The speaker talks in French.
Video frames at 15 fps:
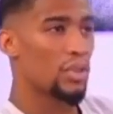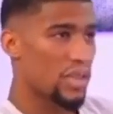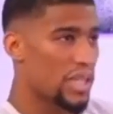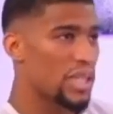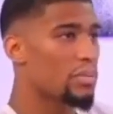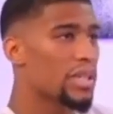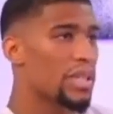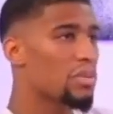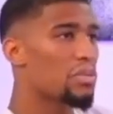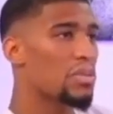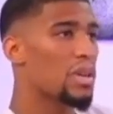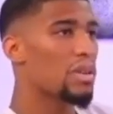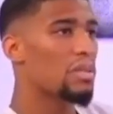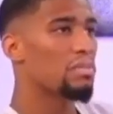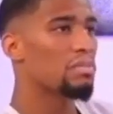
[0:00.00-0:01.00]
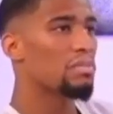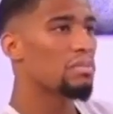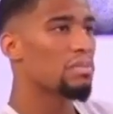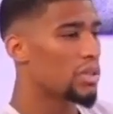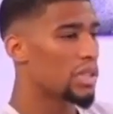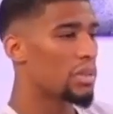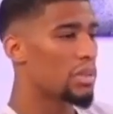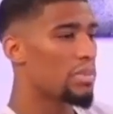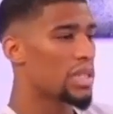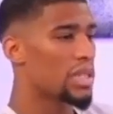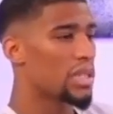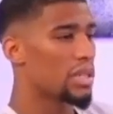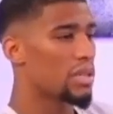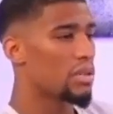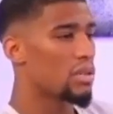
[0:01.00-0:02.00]
Je vais t'expliquer tout ça. Euh, ce qui se
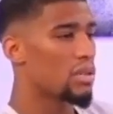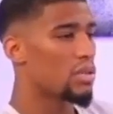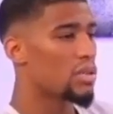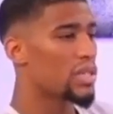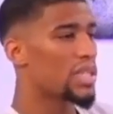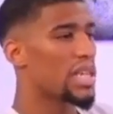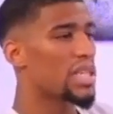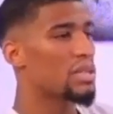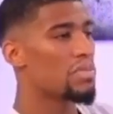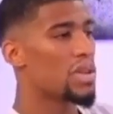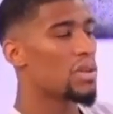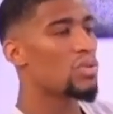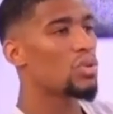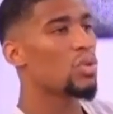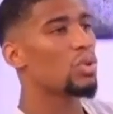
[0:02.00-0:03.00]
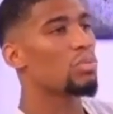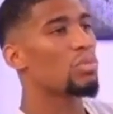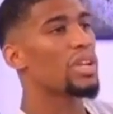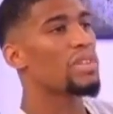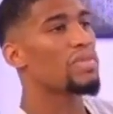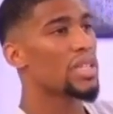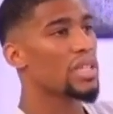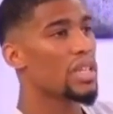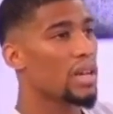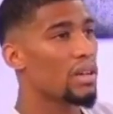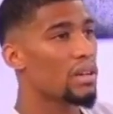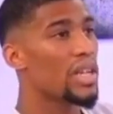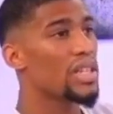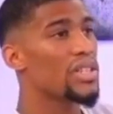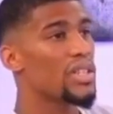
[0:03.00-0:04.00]
passe, c'est que le 16 mai, le jour de mon
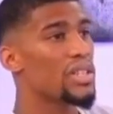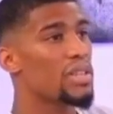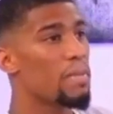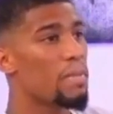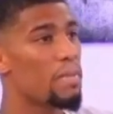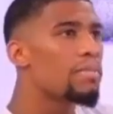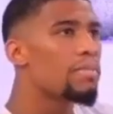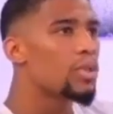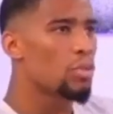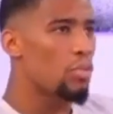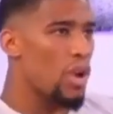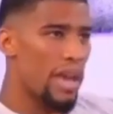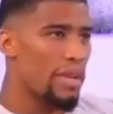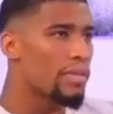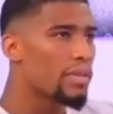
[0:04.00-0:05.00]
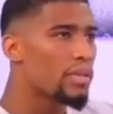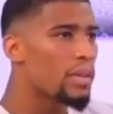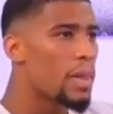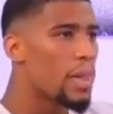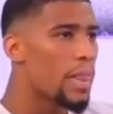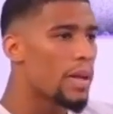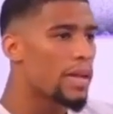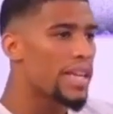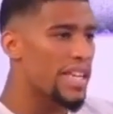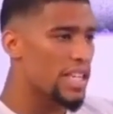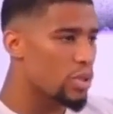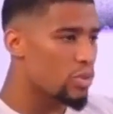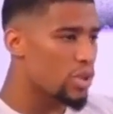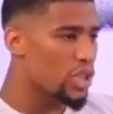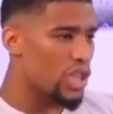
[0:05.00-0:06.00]
anniversaire, lundi, je me lève
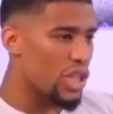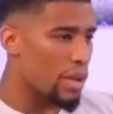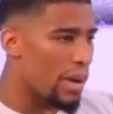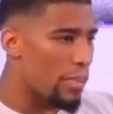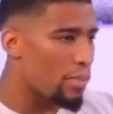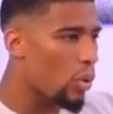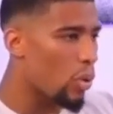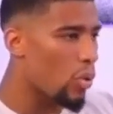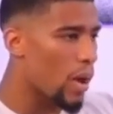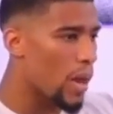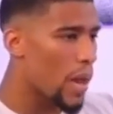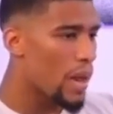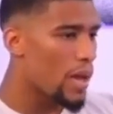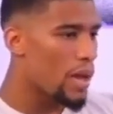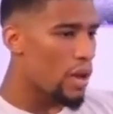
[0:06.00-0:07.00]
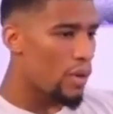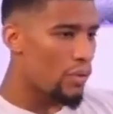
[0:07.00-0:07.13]
et je me dis, je sais pas pourquoi,